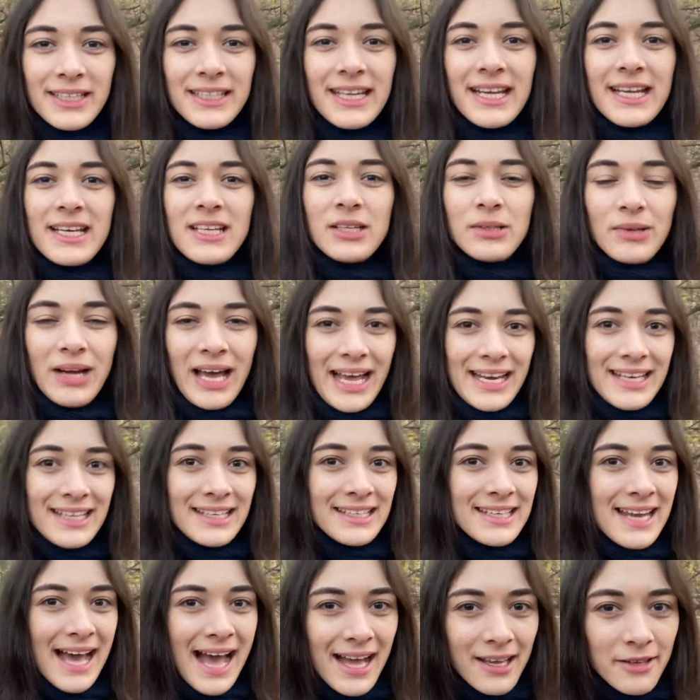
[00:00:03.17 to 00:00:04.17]
denn nun
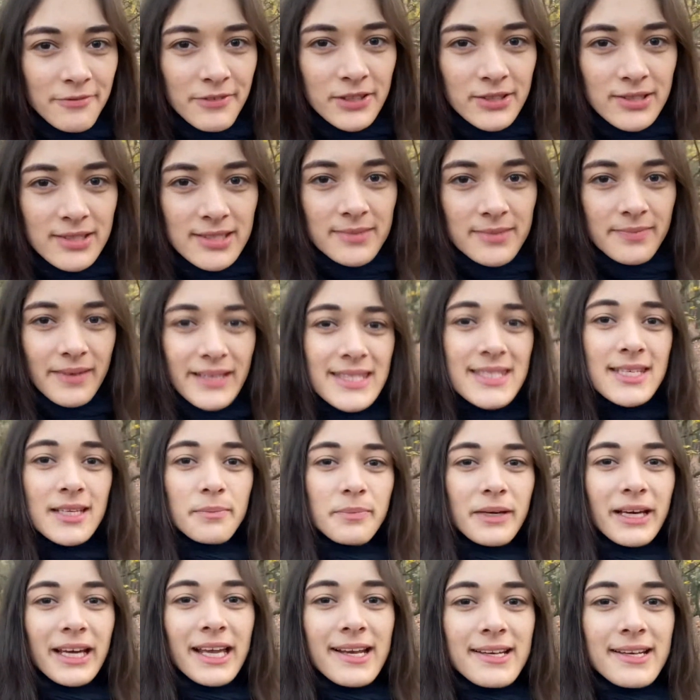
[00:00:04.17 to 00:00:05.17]
hat Tag 24
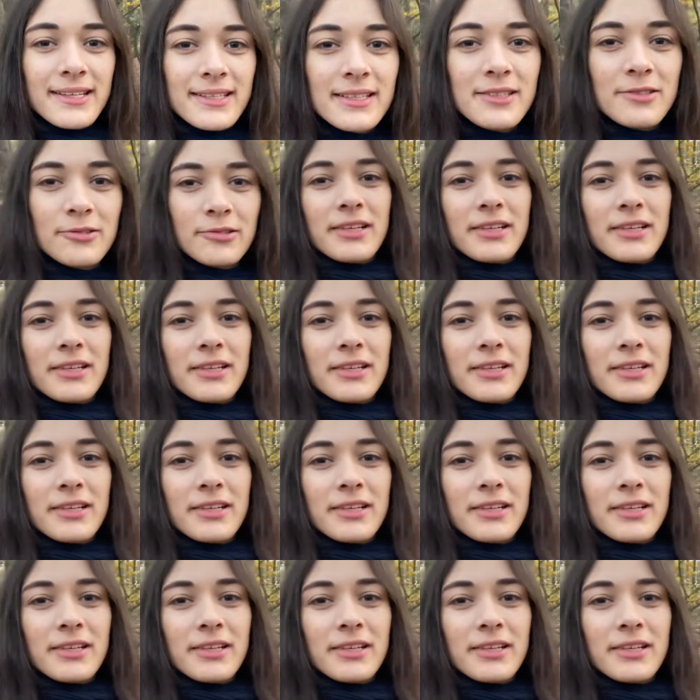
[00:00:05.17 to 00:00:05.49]
berichtet